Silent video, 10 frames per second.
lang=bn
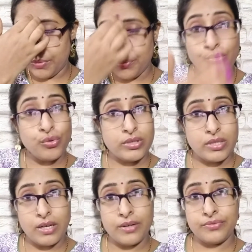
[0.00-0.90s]

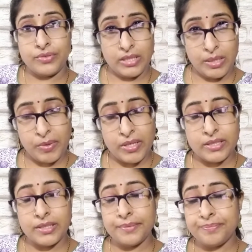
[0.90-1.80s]
ফোনটা ফিরে পেয়েছি